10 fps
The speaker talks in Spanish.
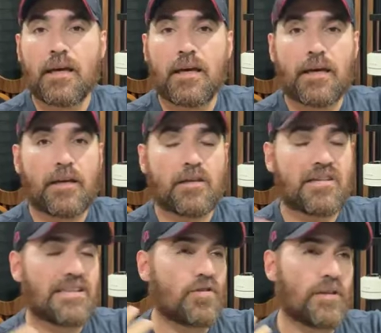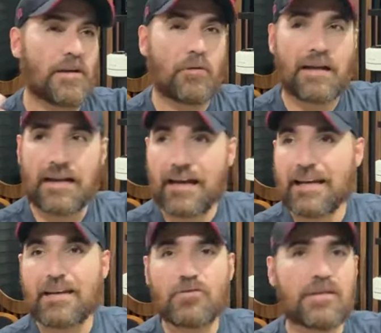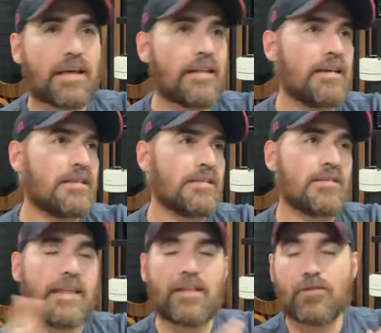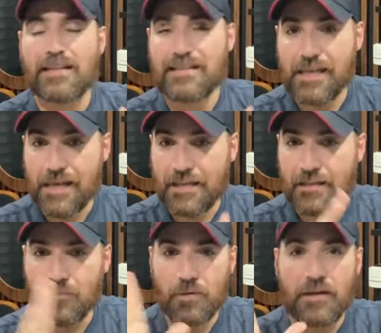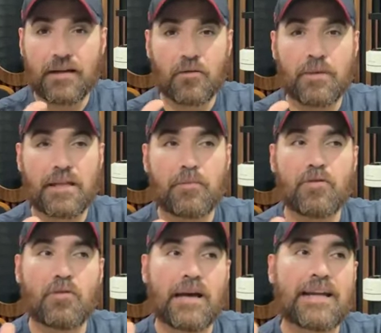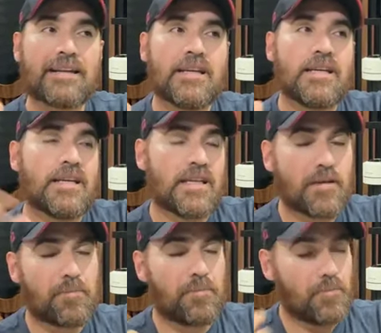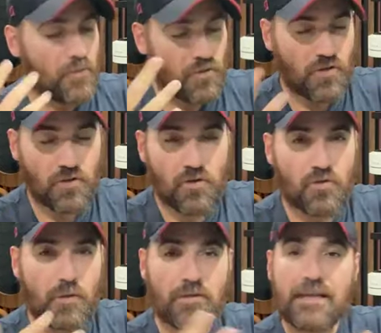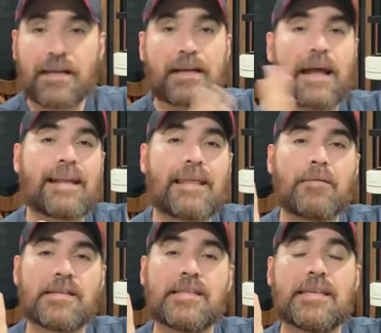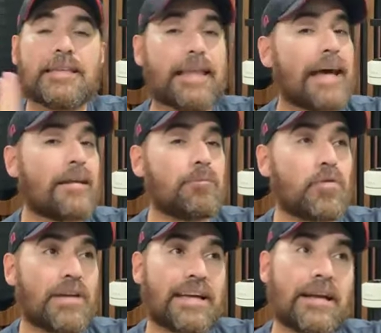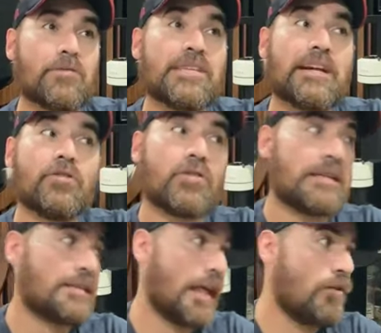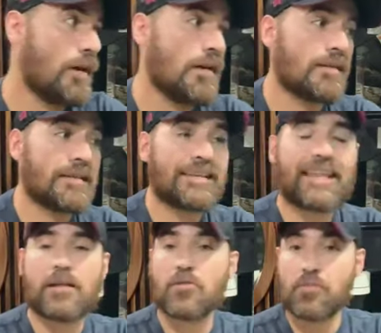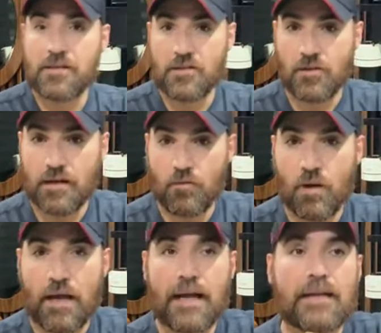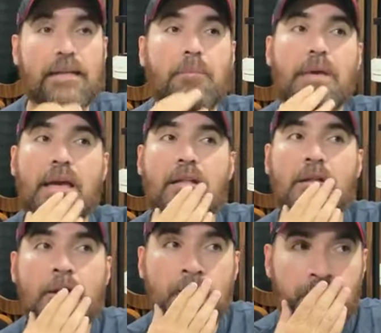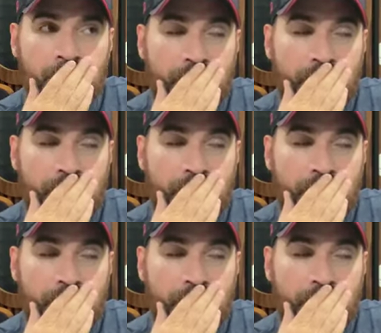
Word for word: si son de Guadalajara, ustedes, de donde sean, pueden recomendarme un lugar y nosotros nos vamos a encargar de visitar porque queremos ir a otro estado. ¿eh? Tenemos pensado ir a Oaxaca también.